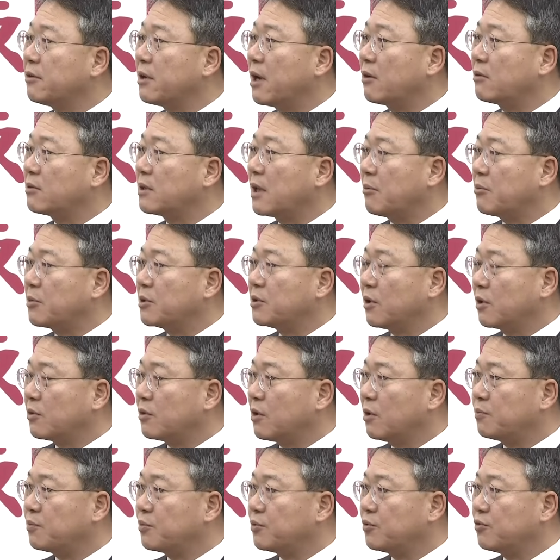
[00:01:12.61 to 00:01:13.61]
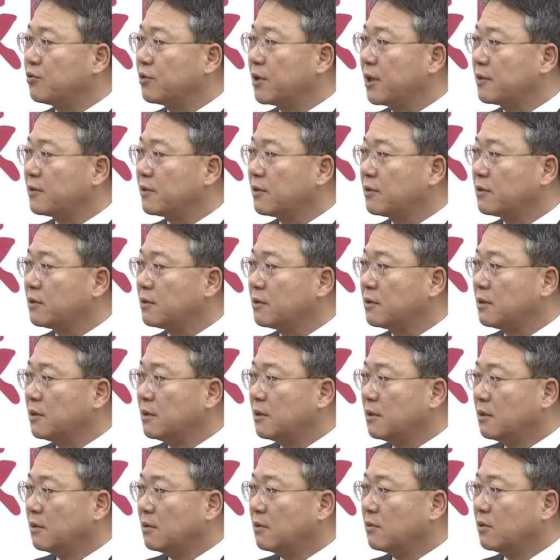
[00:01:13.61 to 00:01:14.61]
제외하고 나머지 8분 중에서는
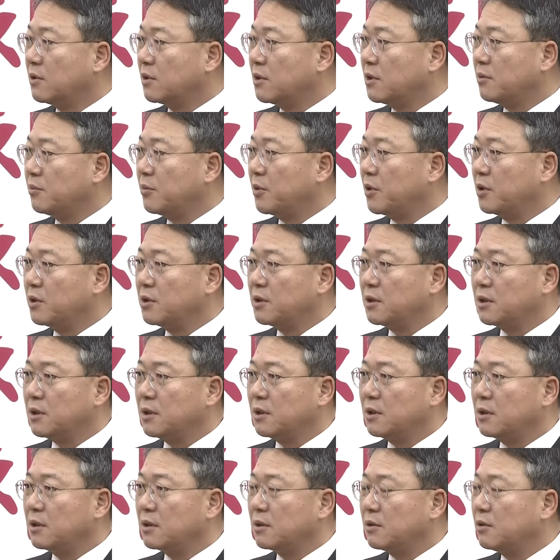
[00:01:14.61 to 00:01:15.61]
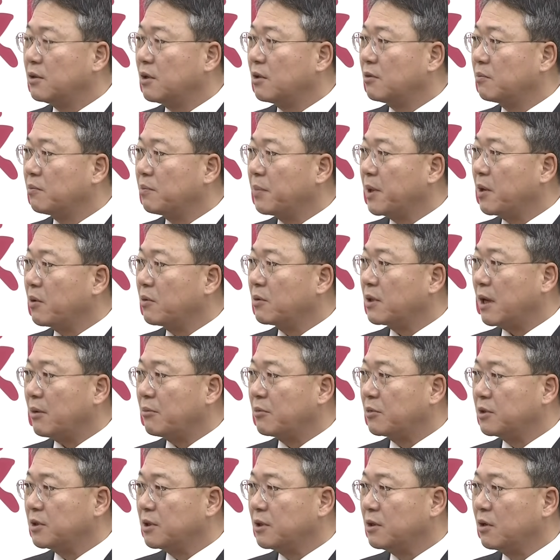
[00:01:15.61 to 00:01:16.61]
우리 김혜지 의원 빼고
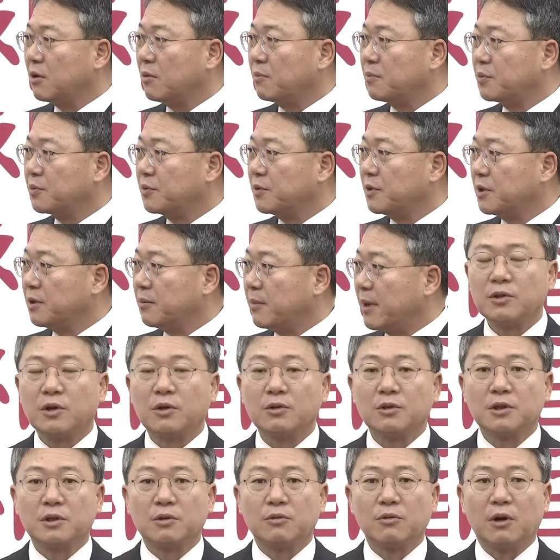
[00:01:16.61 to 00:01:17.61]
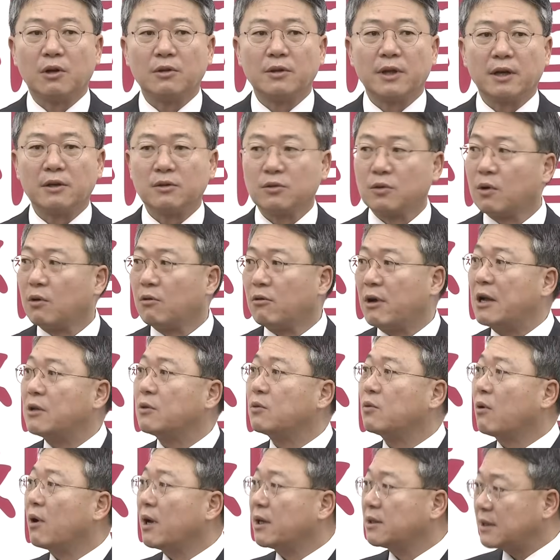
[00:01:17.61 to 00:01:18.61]
나머지 7분들이 정치권에 그동안
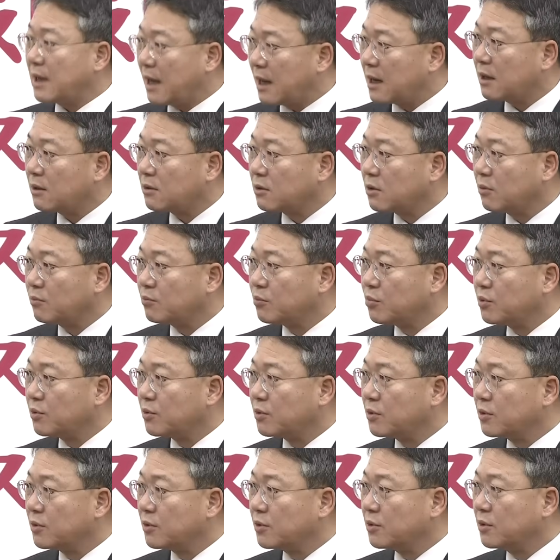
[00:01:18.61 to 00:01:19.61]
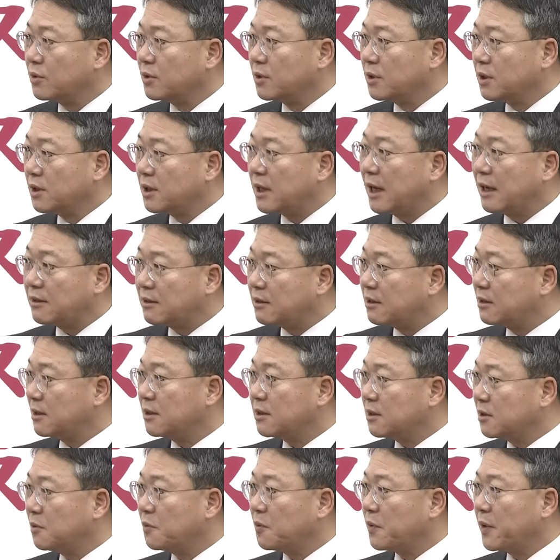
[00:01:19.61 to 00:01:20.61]
활동하지 않았던 분들이라는
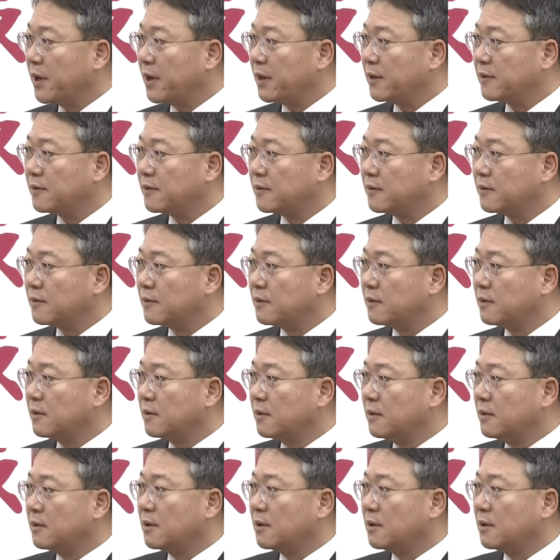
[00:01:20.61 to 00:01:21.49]
특징 외에는